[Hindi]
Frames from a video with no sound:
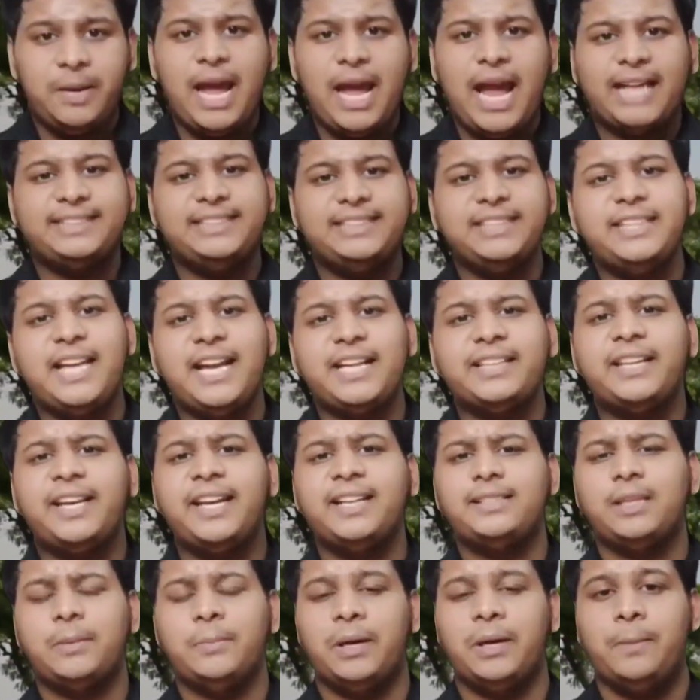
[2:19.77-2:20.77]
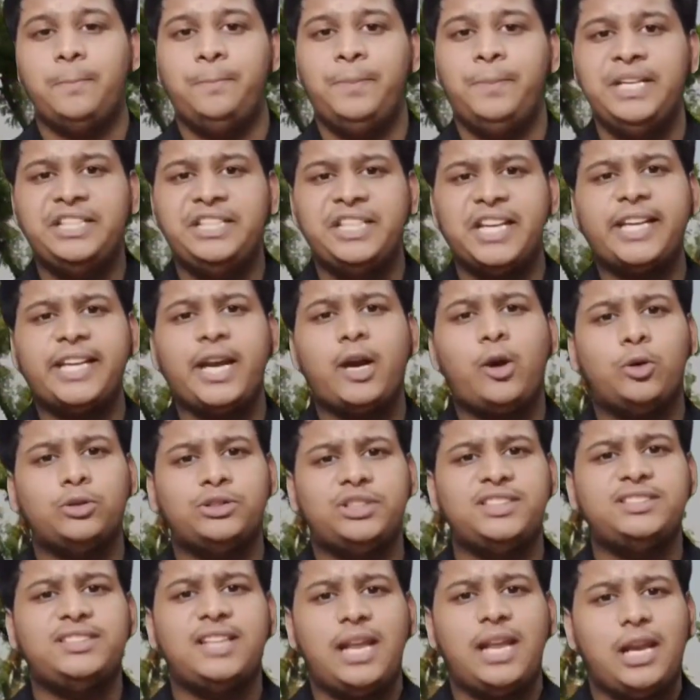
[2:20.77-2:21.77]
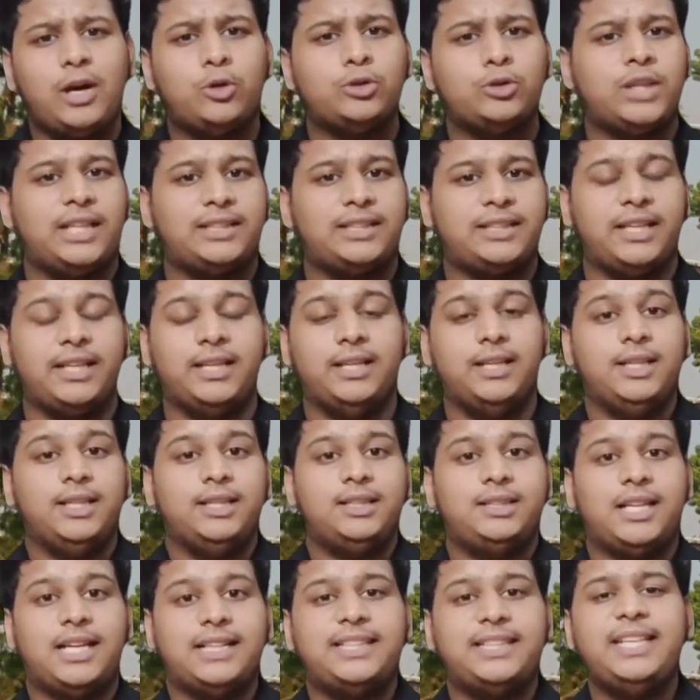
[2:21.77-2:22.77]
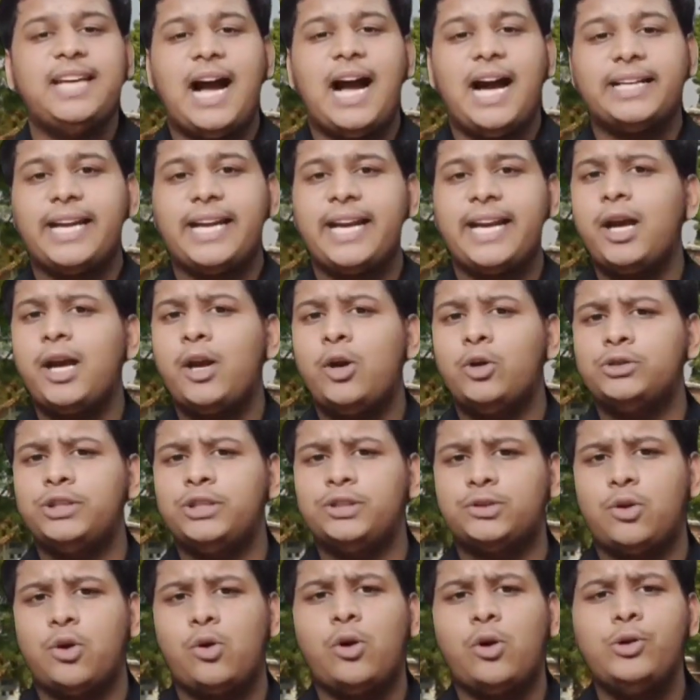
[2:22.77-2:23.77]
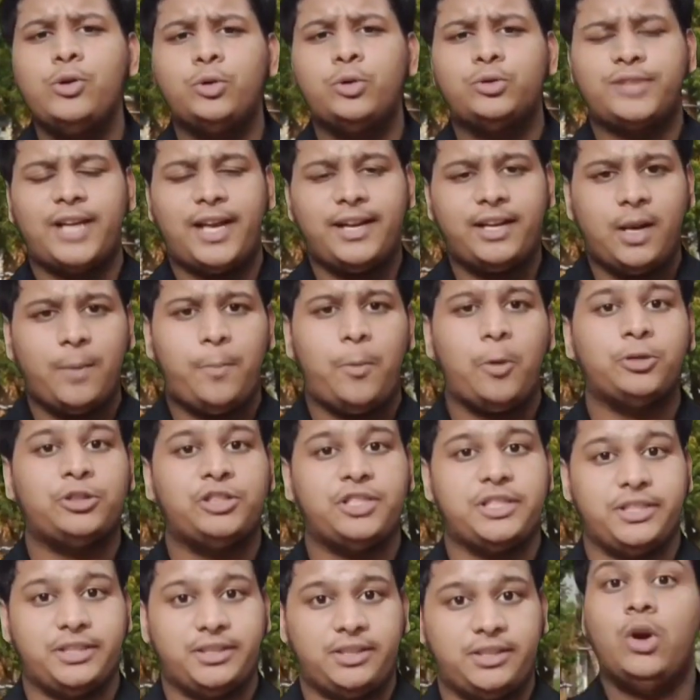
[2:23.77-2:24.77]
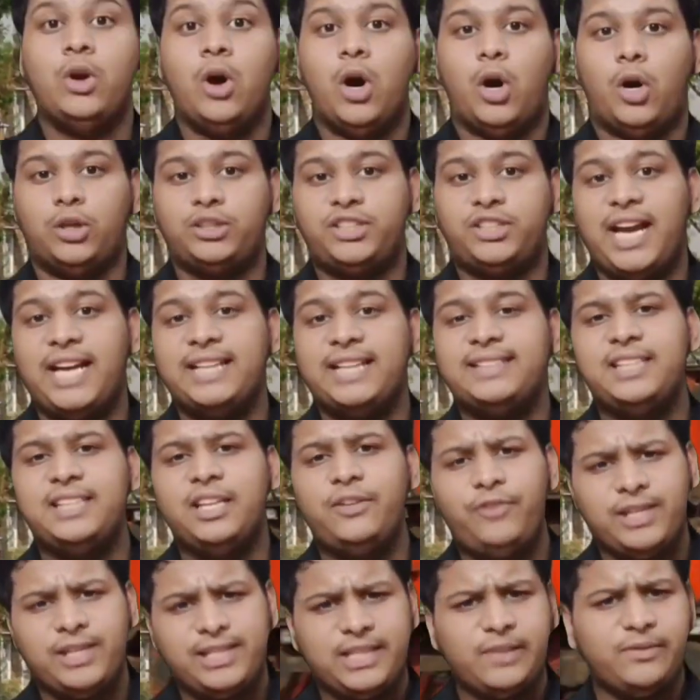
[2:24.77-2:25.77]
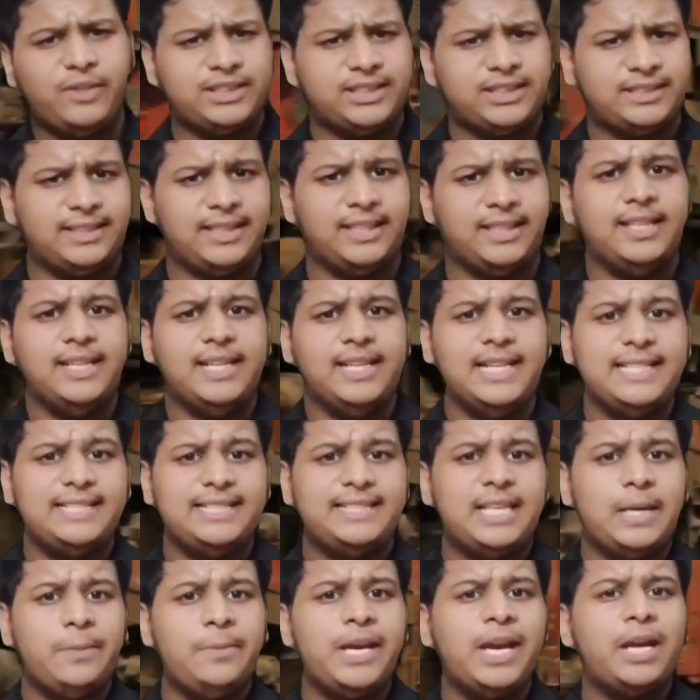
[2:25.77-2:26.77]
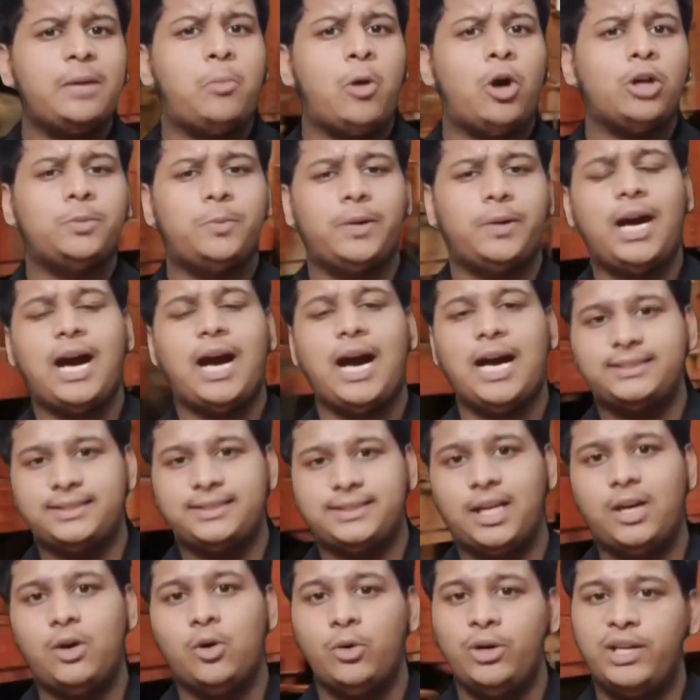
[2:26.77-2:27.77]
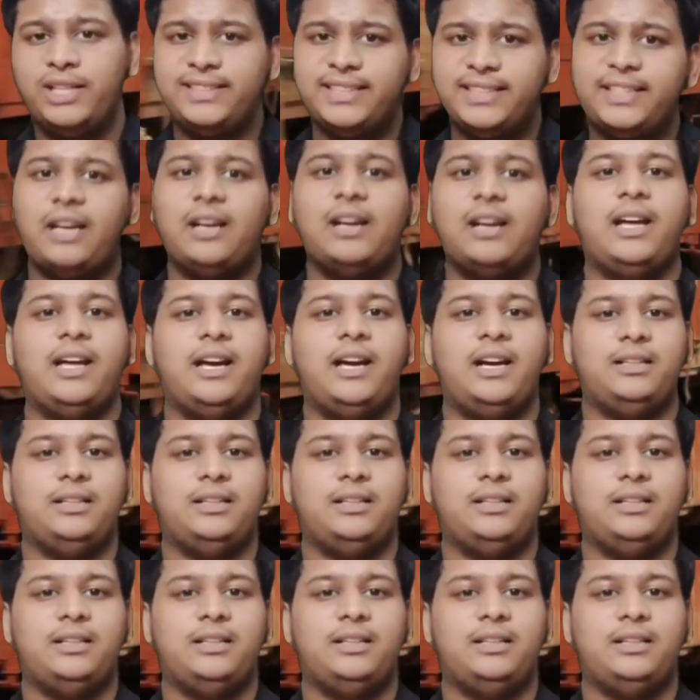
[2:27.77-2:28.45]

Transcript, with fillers: जिसमें एक्सीडेंट के समय पीछे के कोचिस अलग हो जाते हैं ताकि आगे के कोचिस को कोई नुकसान ना पहुंचे और शायद सिर्फ इसी वजह से इससे भी एक बहुत बड़ा हादसा होने से टल